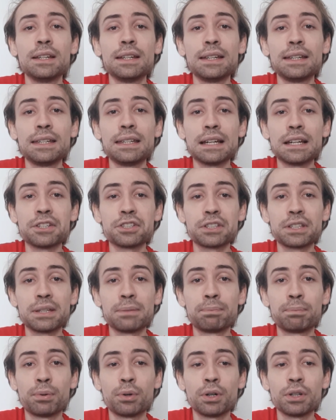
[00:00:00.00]
e acho
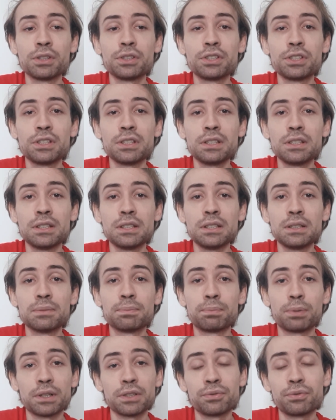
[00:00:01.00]
que
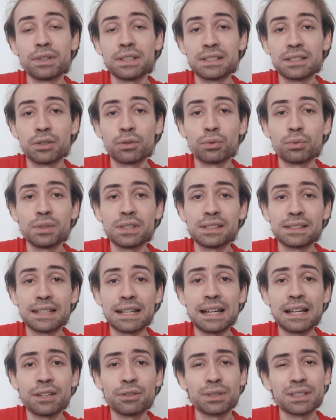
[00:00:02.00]
pode, pode fazer algum
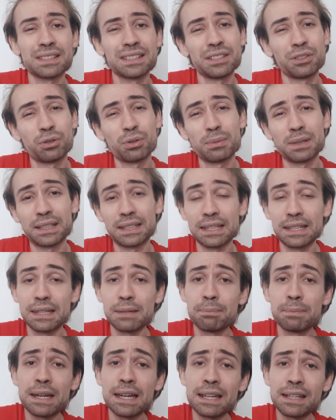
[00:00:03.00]
estrago, assim como a
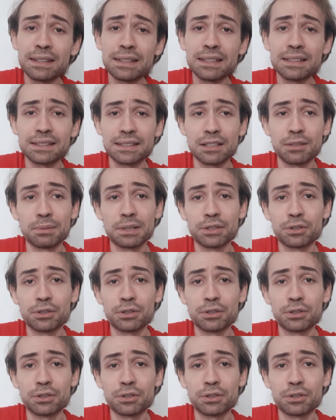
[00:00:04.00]
Kiki Bertens, que é uma